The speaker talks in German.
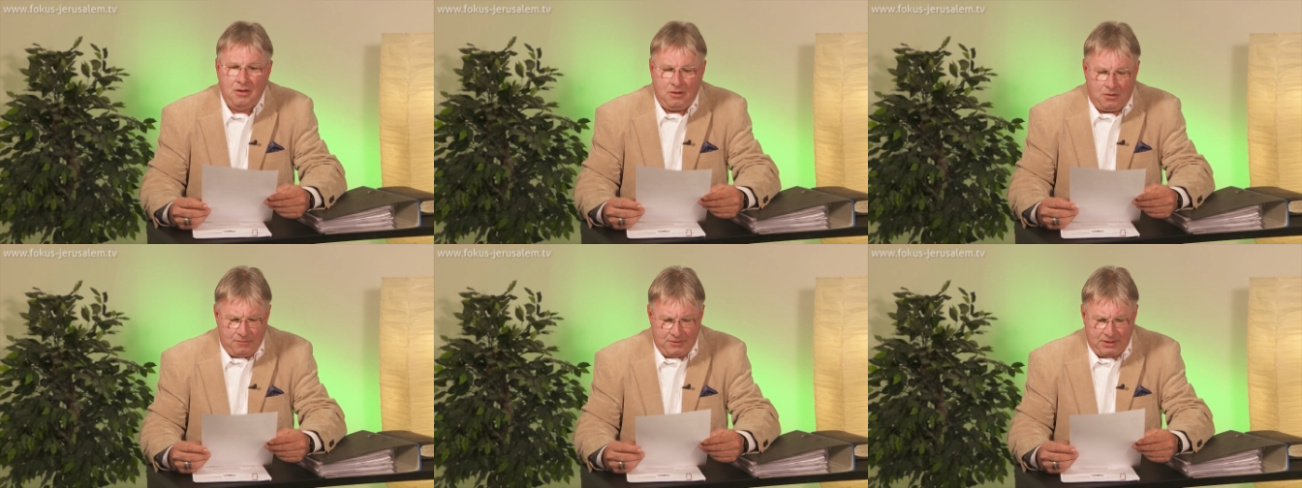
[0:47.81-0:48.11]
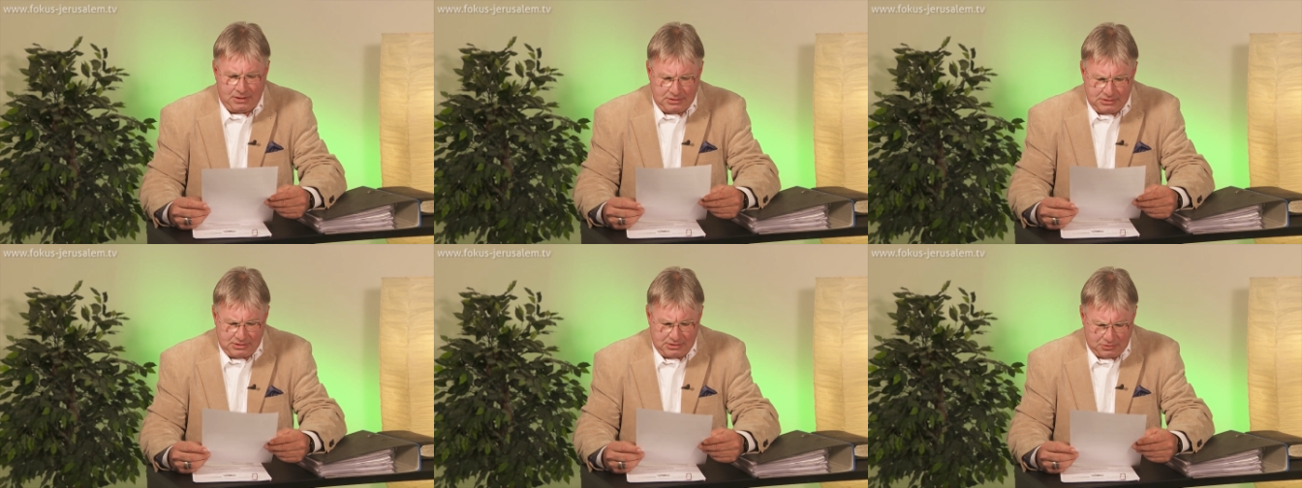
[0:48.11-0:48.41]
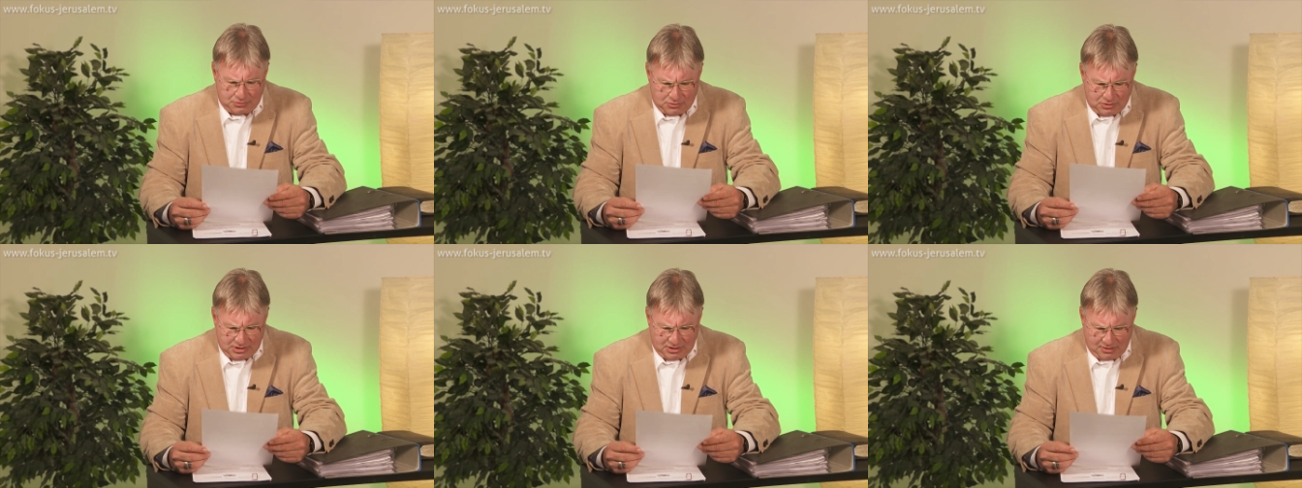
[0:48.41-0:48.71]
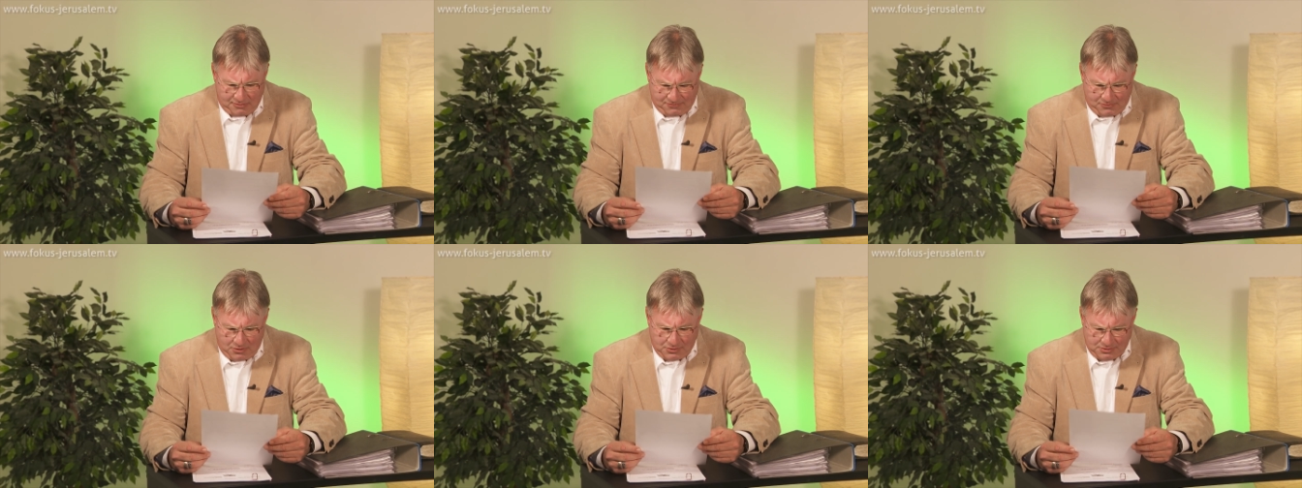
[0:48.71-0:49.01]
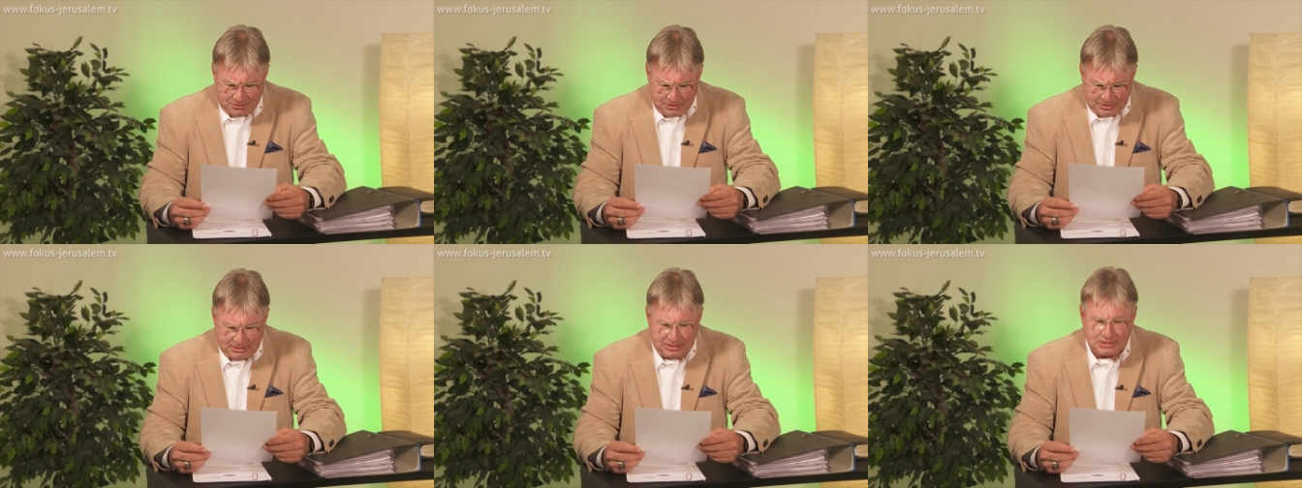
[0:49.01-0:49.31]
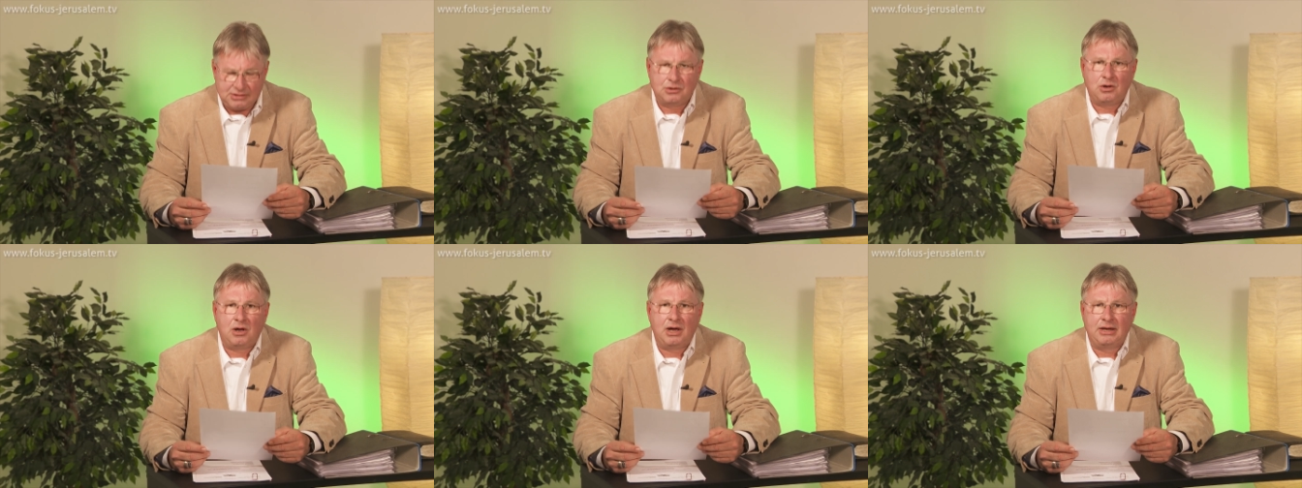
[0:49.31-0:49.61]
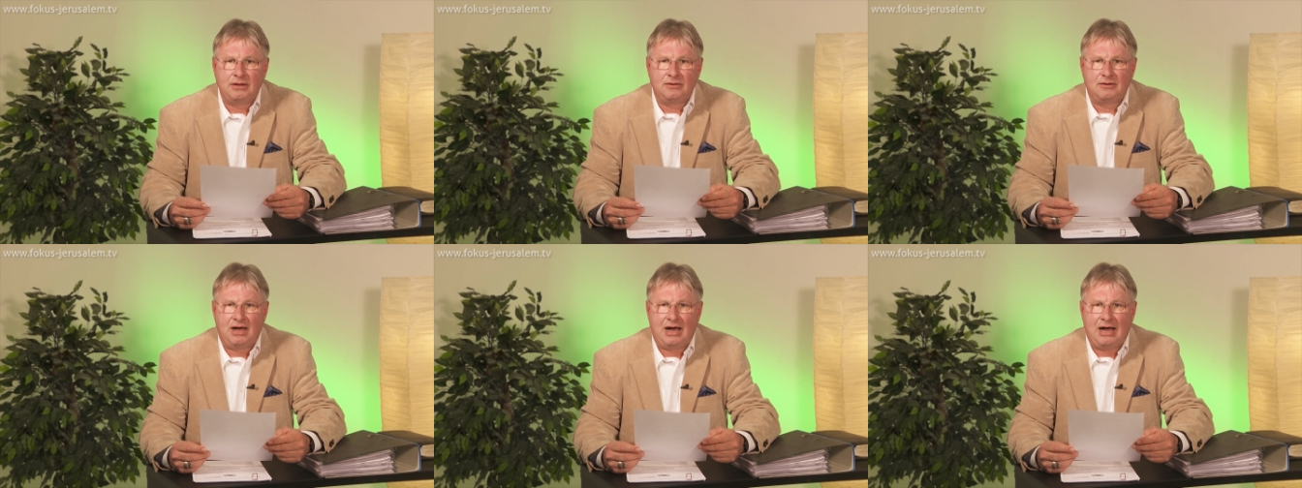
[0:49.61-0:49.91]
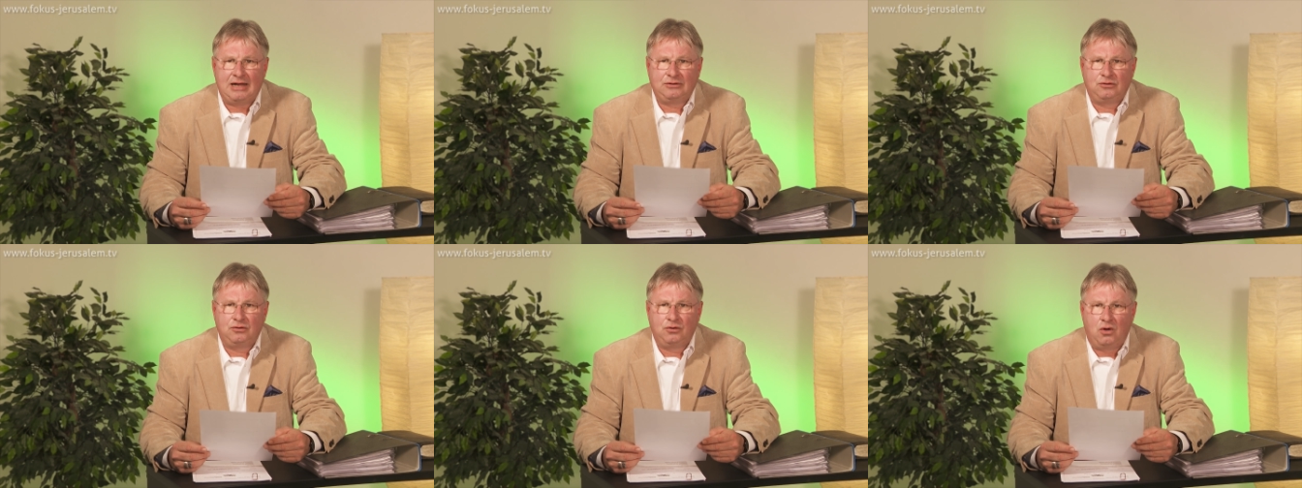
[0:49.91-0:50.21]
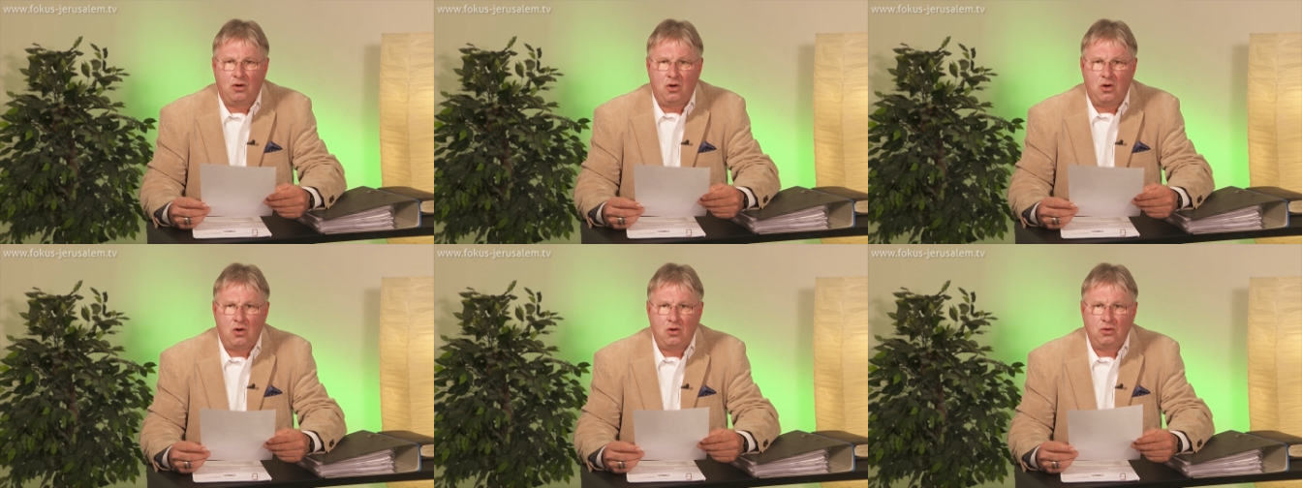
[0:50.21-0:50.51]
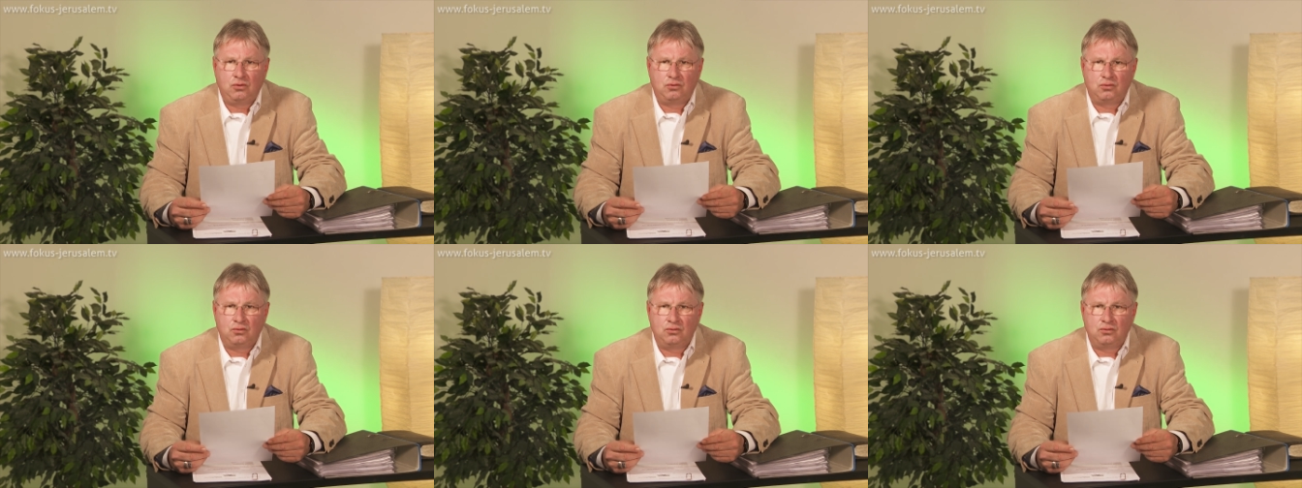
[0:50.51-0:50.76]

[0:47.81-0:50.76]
Und dann ist es natürlich erforderlich, dass noch ein Tatort